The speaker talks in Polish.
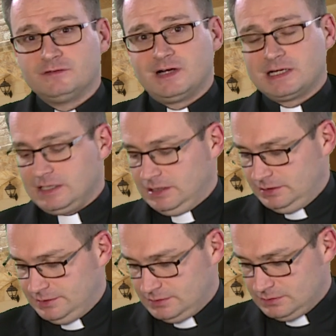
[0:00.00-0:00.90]

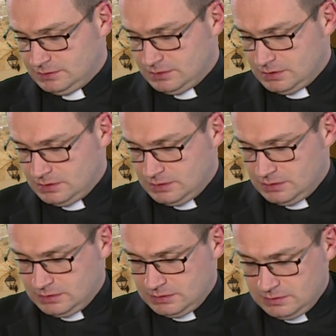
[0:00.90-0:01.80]
Ewangelii.
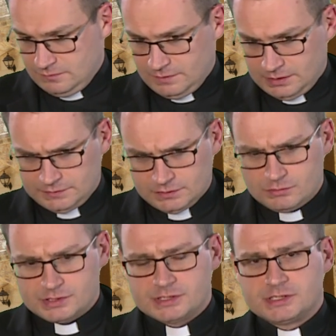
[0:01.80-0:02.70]

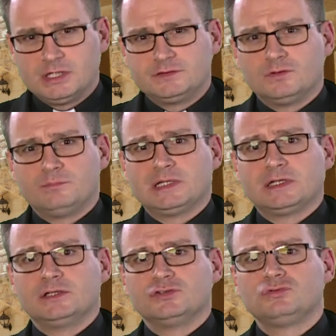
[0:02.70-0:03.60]
Faryzeusze śledzą
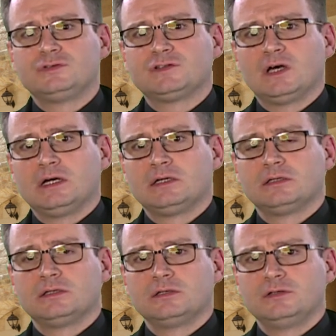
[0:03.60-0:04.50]
Pana Jezusa,
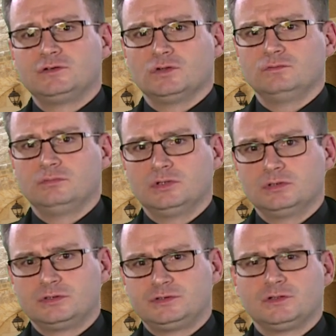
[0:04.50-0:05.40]
chcą,
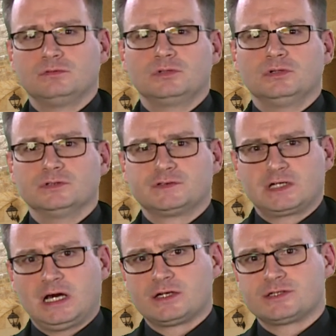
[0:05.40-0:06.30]
bo, chcą Go
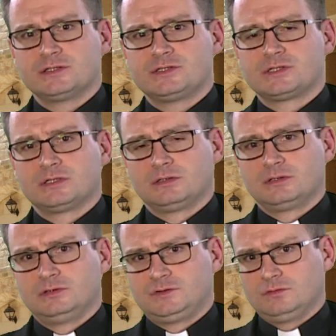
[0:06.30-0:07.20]
oskarżyć,
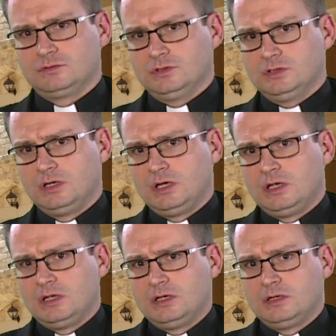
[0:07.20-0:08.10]
chcą Go
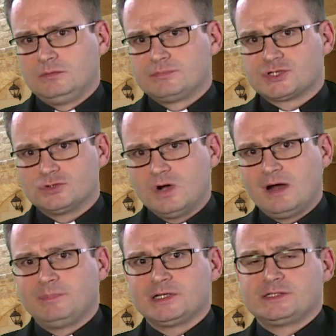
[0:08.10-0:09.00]

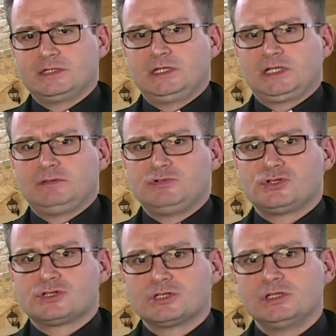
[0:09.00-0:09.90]
przyłapać na
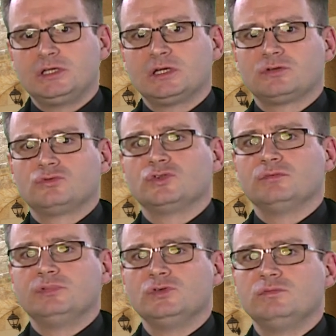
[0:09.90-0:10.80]
jakimś czynie, który
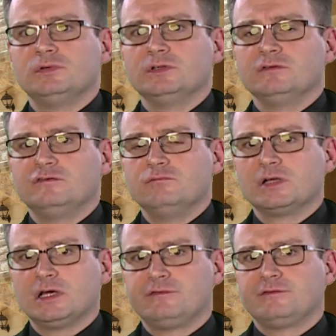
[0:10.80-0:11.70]
byłby
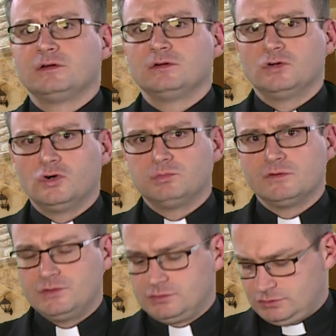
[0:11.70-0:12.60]
wbrew
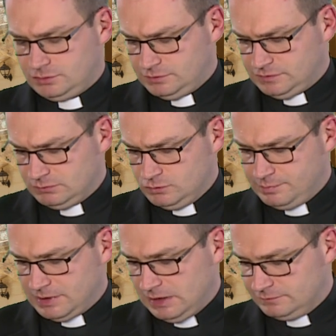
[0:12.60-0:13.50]
obowiązującemu
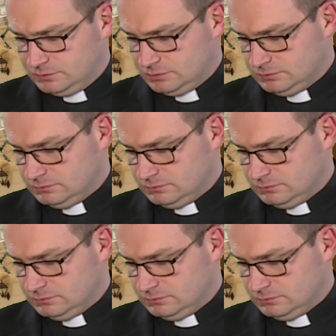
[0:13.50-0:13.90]
prawu.